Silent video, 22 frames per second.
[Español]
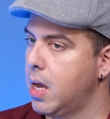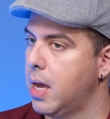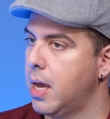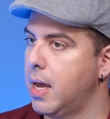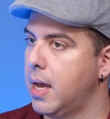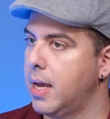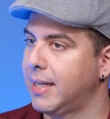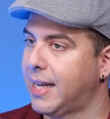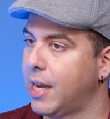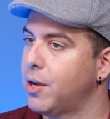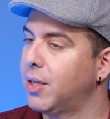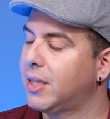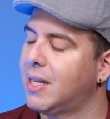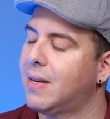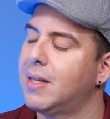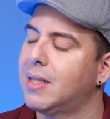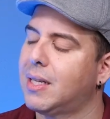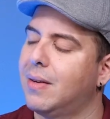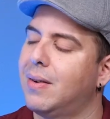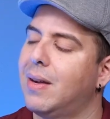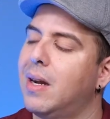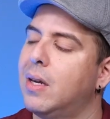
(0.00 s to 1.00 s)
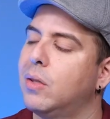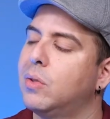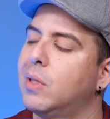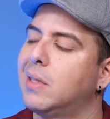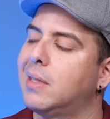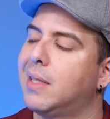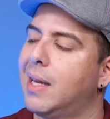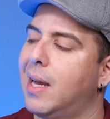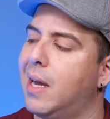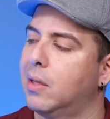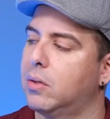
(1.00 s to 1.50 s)
Eh, ya yo estaba trabajando
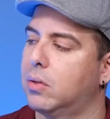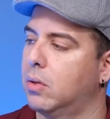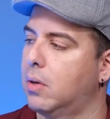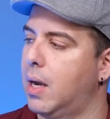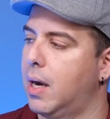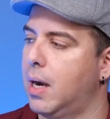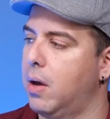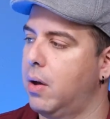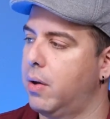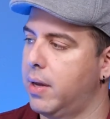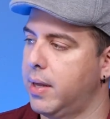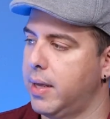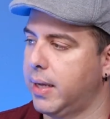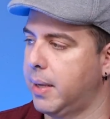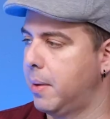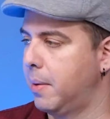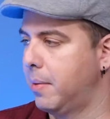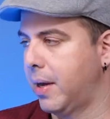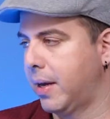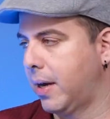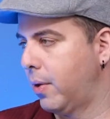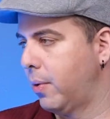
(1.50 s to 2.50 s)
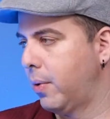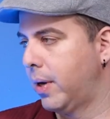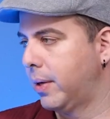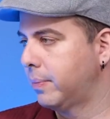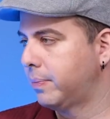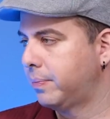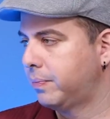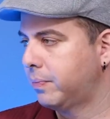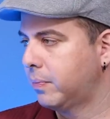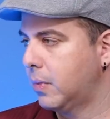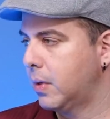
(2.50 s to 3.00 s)
en teatro a la hora de que me iba a graduar.
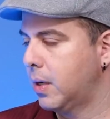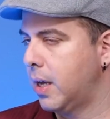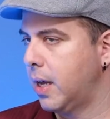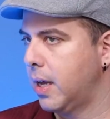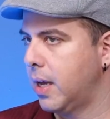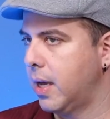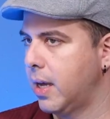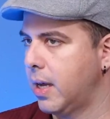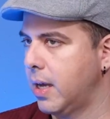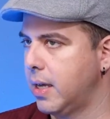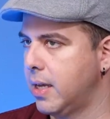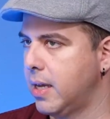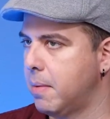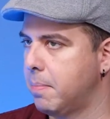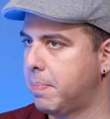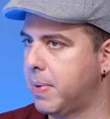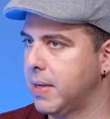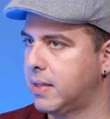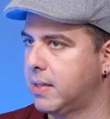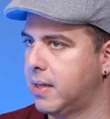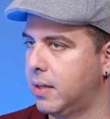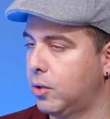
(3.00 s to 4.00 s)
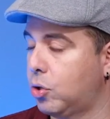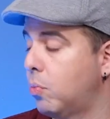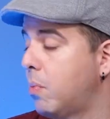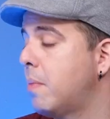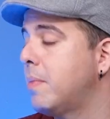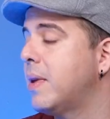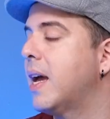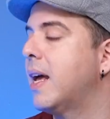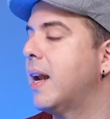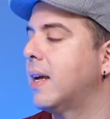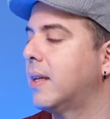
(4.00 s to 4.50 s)
Eh, y empecé,
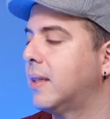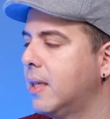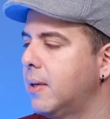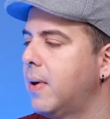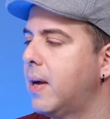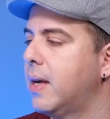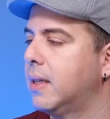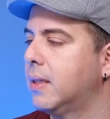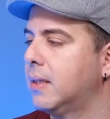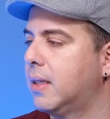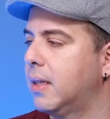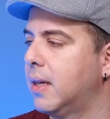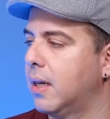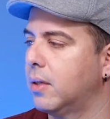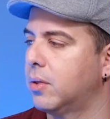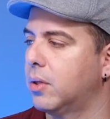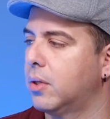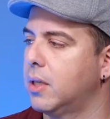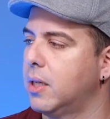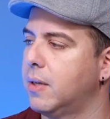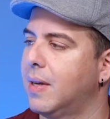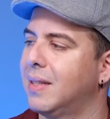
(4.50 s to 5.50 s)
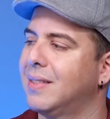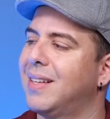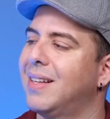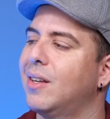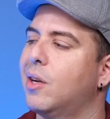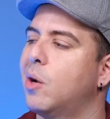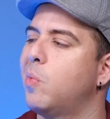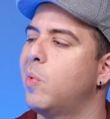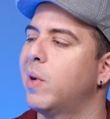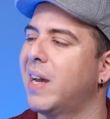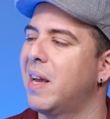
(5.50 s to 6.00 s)
tomé mis electivas en teatro. Iba a
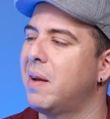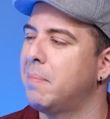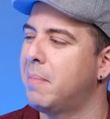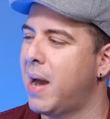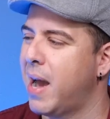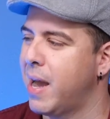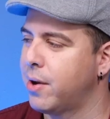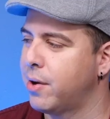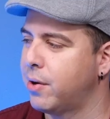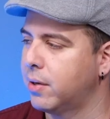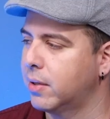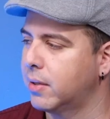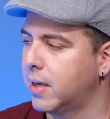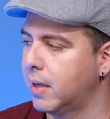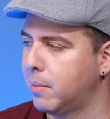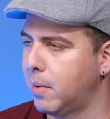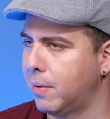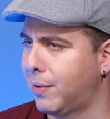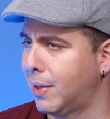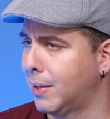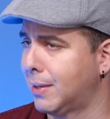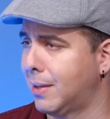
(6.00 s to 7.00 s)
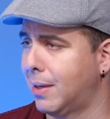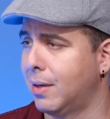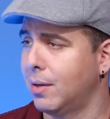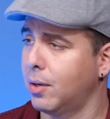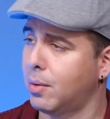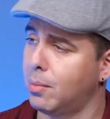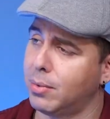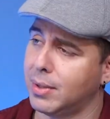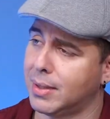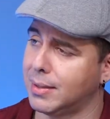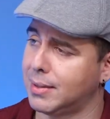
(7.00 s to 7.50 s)
ser como que el minor, que me
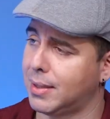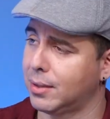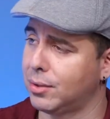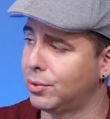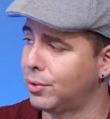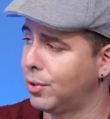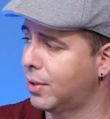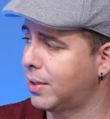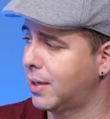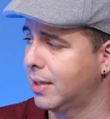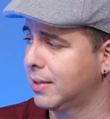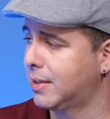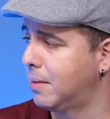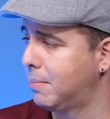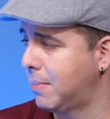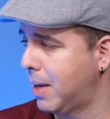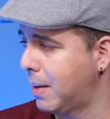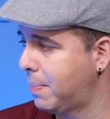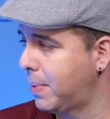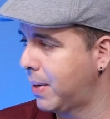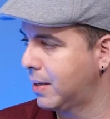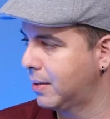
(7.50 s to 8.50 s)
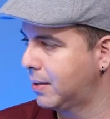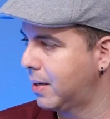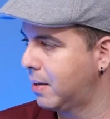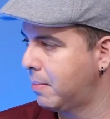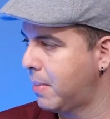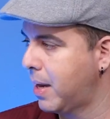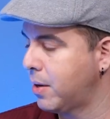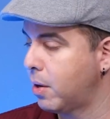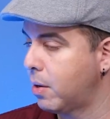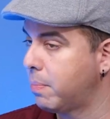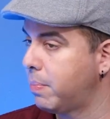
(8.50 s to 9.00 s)
faltaban como quizás dos clases más para ser
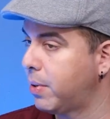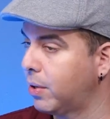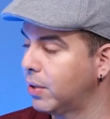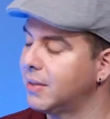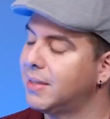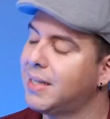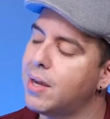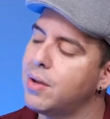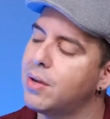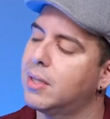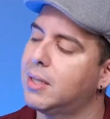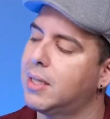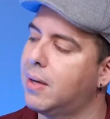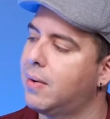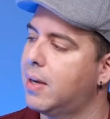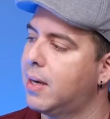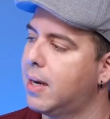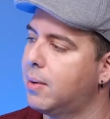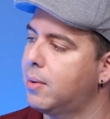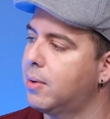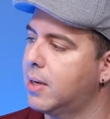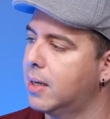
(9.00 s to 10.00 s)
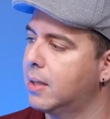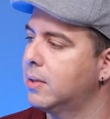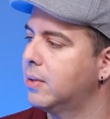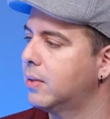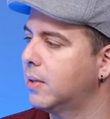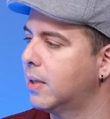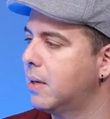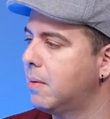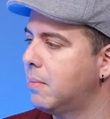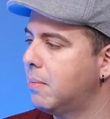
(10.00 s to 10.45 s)
el minor, pero ya yo estaba elaborando.